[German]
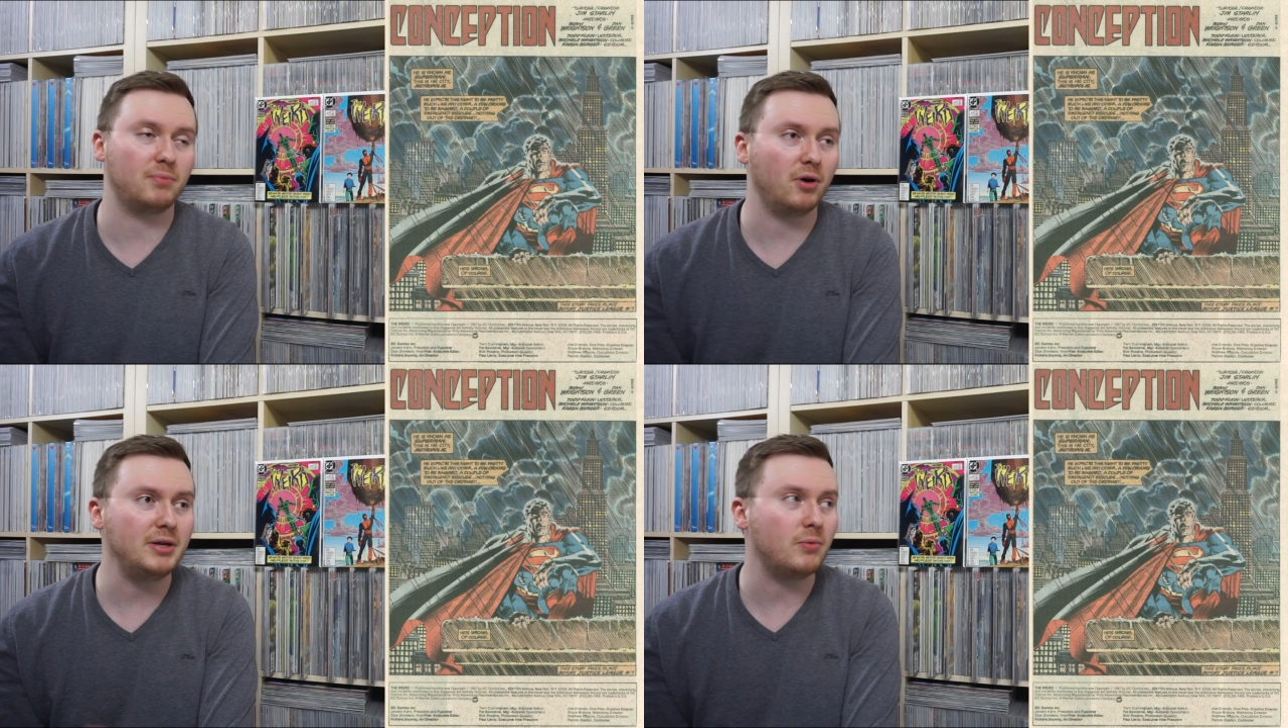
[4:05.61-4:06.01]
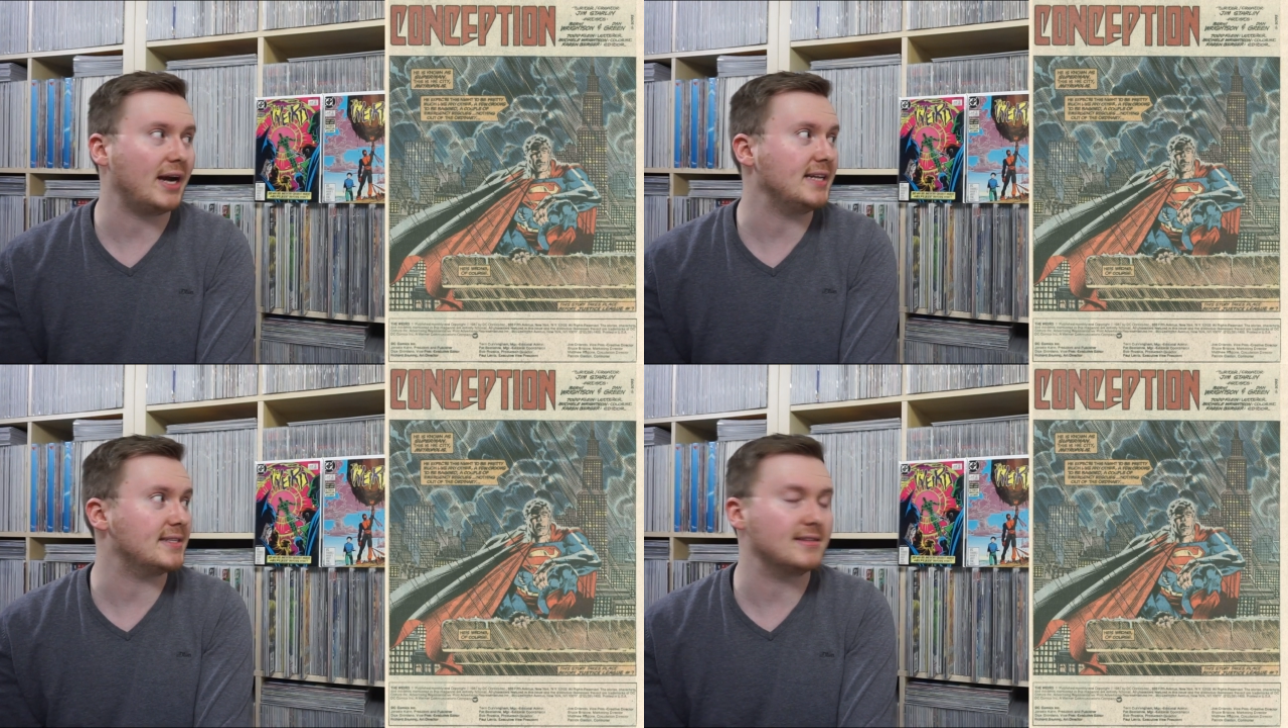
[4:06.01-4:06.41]
Bernie
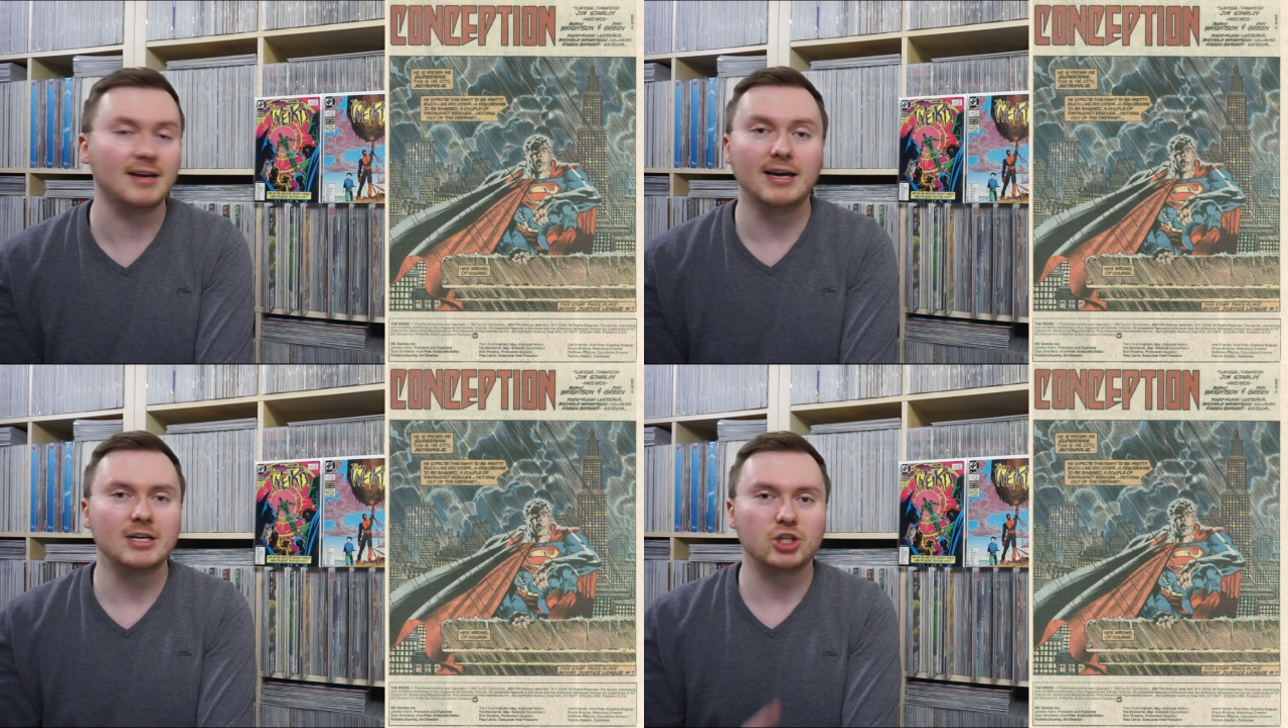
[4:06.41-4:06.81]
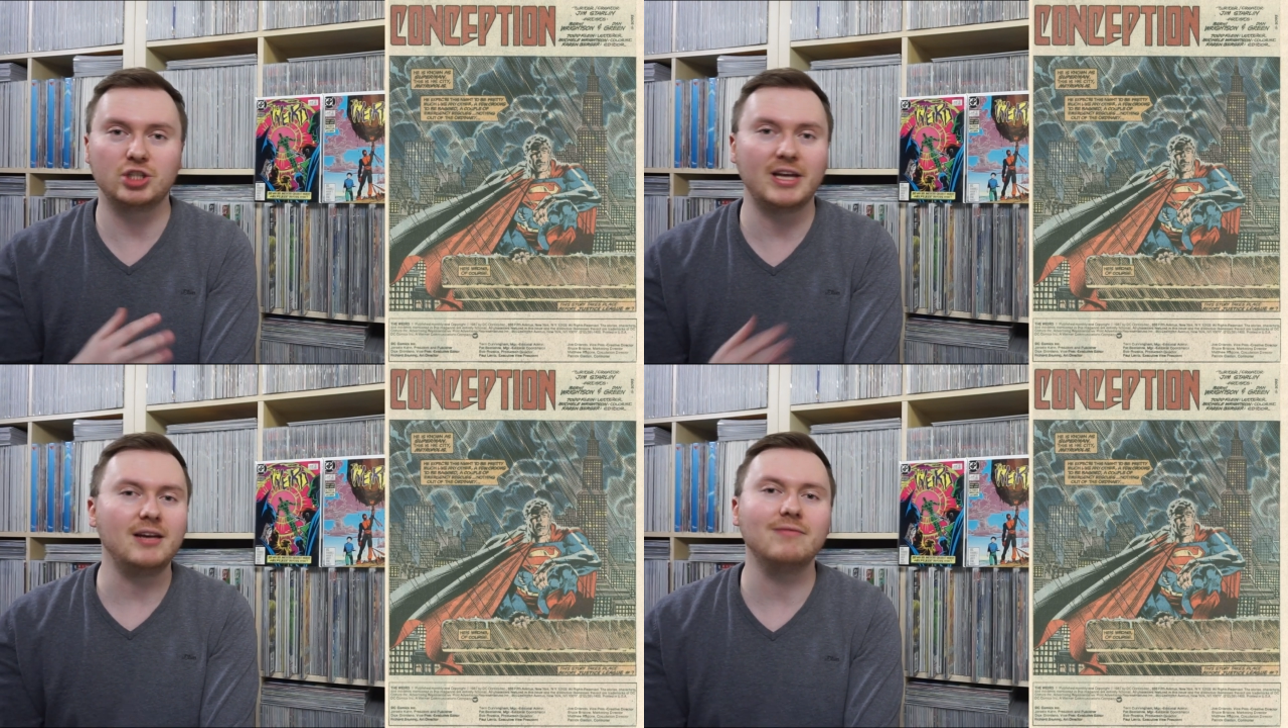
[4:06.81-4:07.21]
Wrightson,
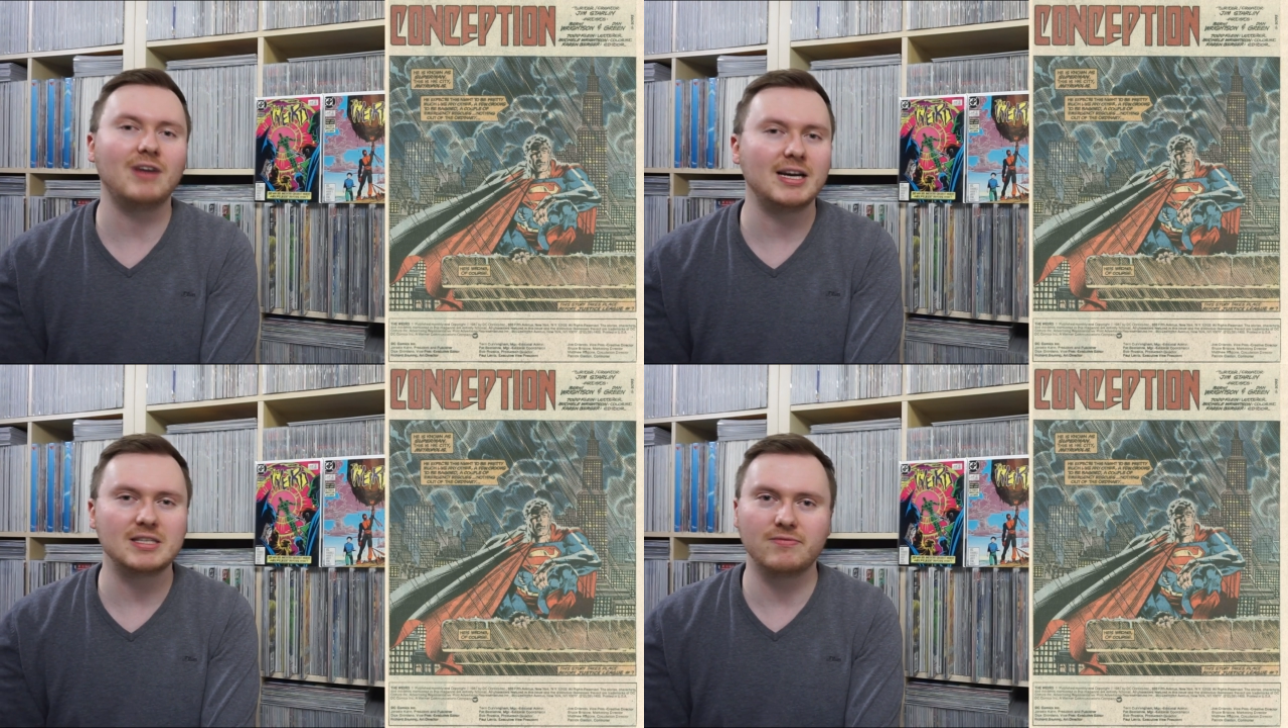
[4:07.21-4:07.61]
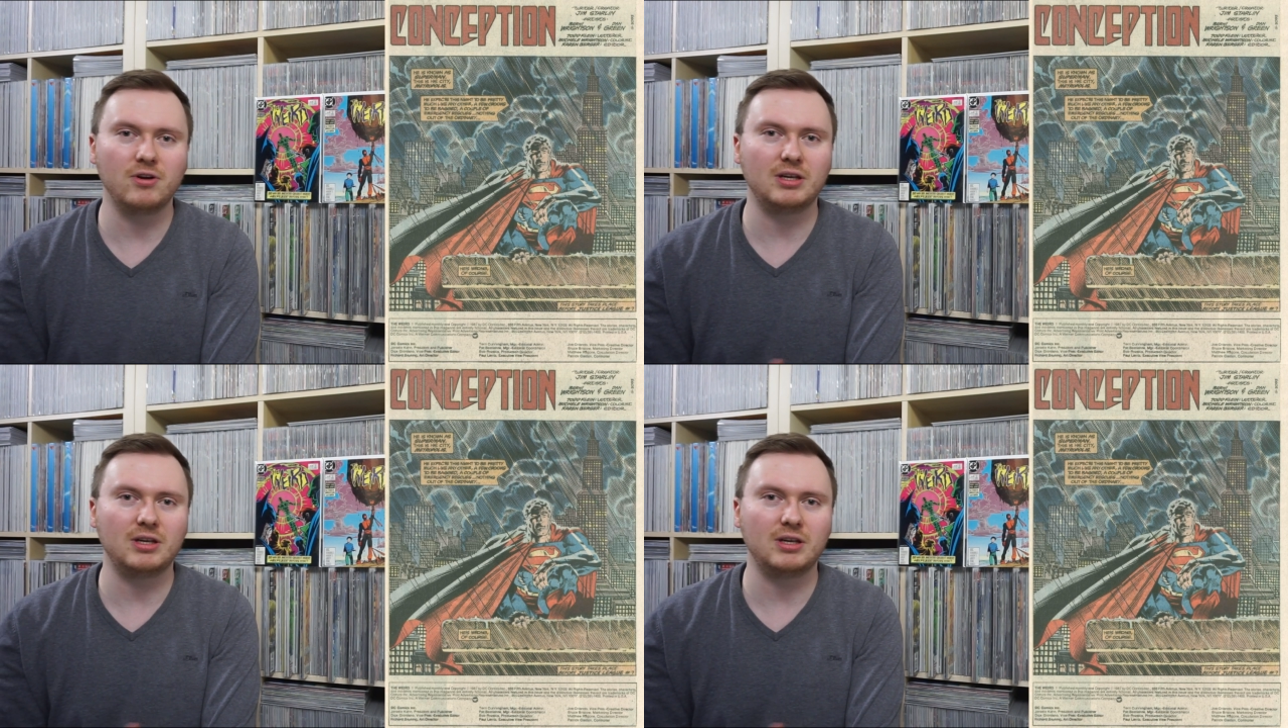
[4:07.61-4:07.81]
stellenweise